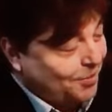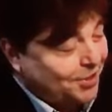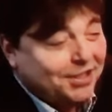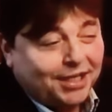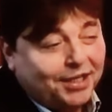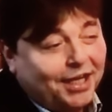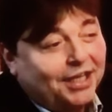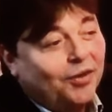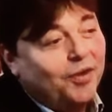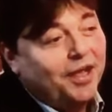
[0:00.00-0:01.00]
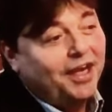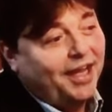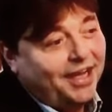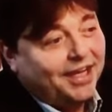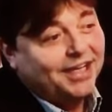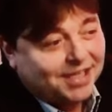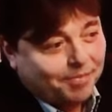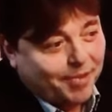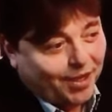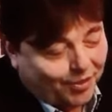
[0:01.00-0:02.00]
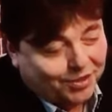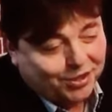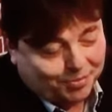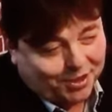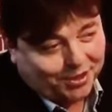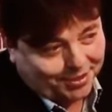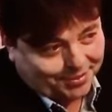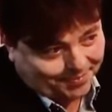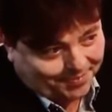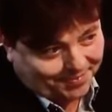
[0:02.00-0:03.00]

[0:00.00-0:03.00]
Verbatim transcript: dizendo que não iria receber a ordem de menino.